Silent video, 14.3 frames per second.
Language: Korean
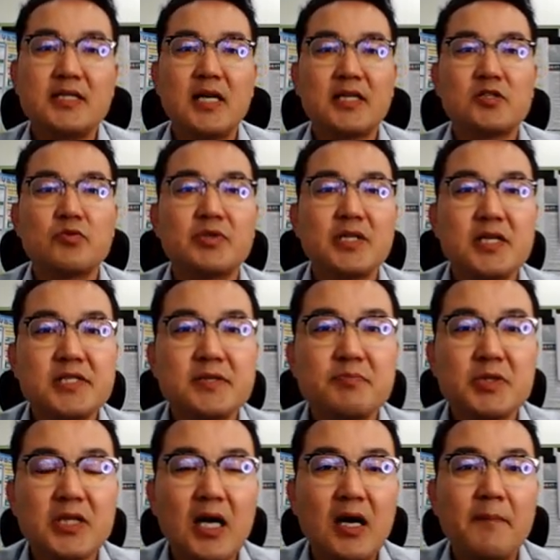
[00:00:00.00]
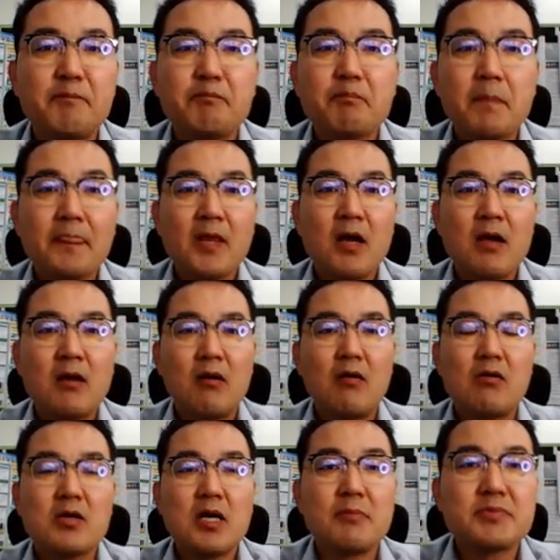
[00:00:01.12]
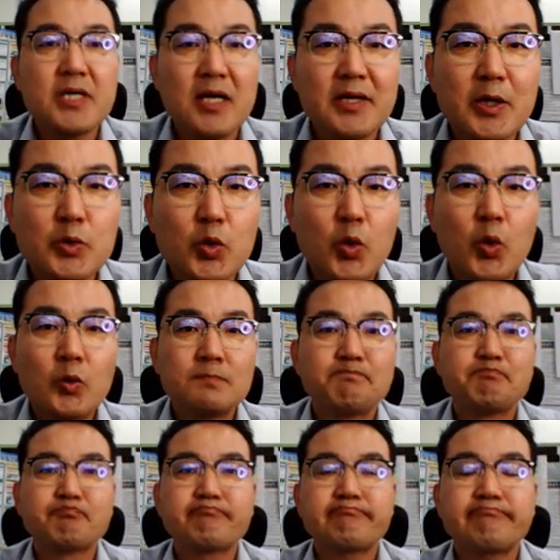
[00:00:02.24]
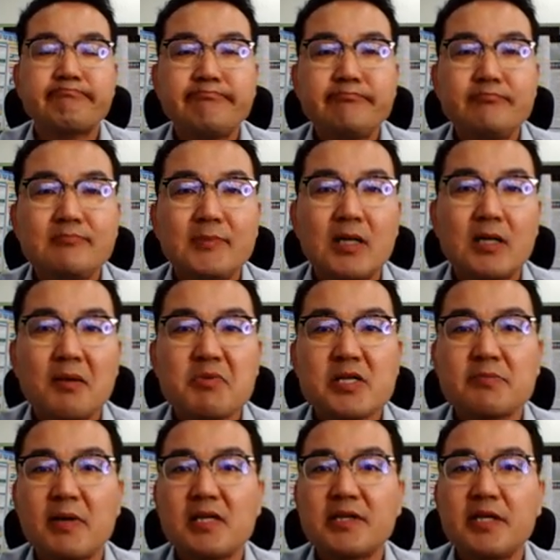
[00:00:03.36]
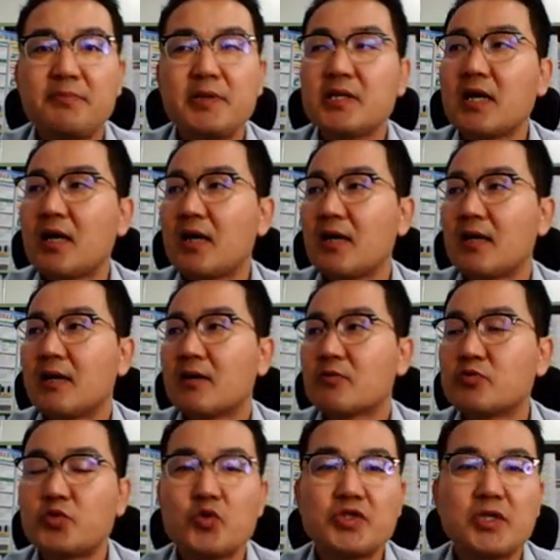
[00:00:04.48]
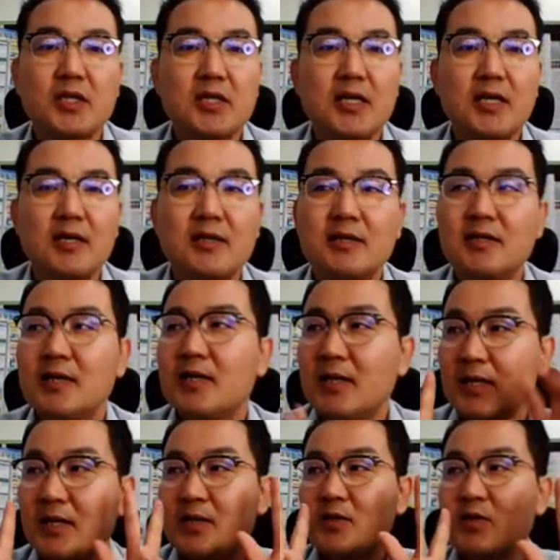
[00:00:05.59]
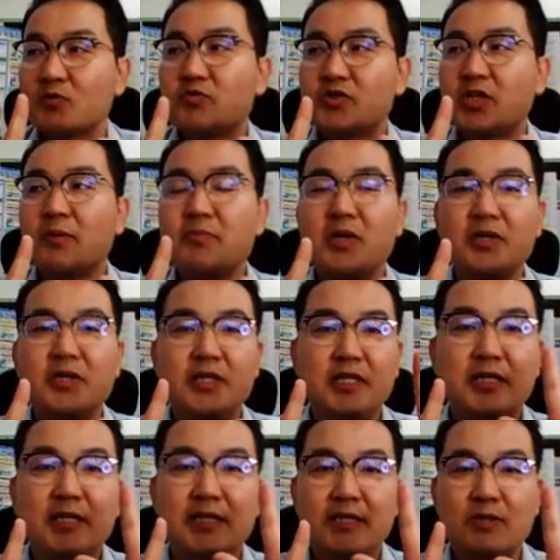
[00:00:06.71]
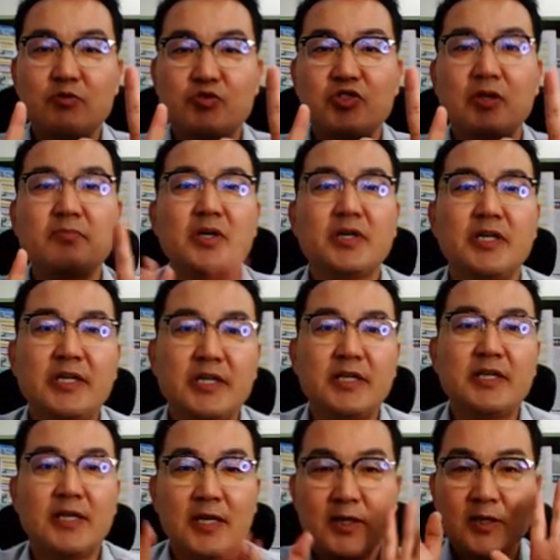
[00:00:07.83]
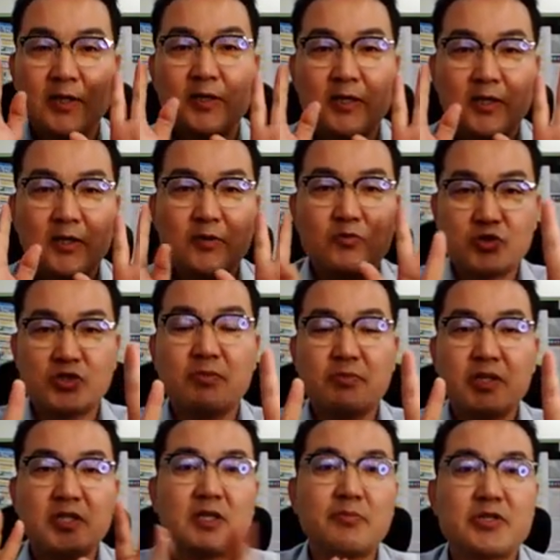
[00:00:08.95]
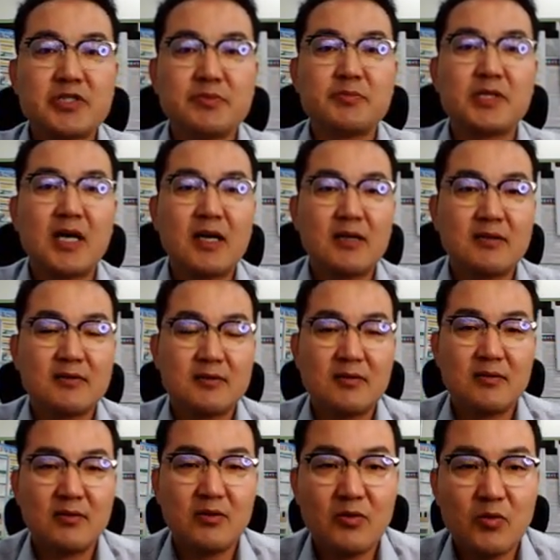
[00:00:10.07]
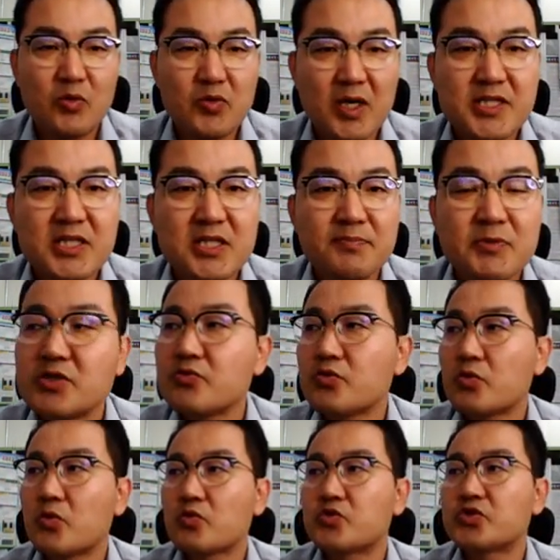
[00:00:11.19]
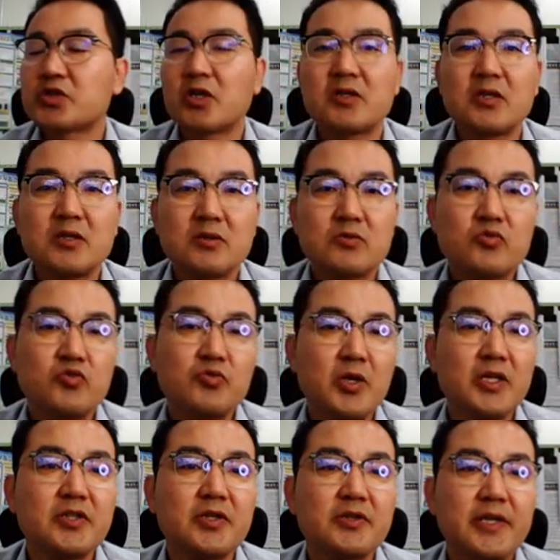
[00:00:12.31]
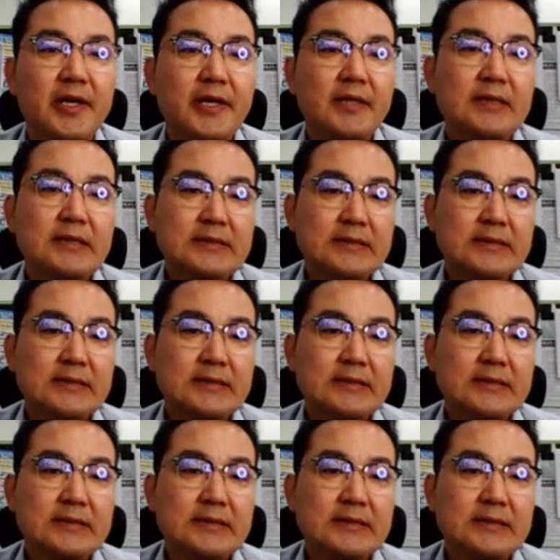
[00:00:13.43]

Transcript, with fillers: 이야기를 좀 드리겠습니다. 어, 감사하게도 감사 스마일 TV가 구독자가 9천명이9 0명이9 0명이 넘었습니다. 어, 오늘 아침 기준으로 9천9명이던데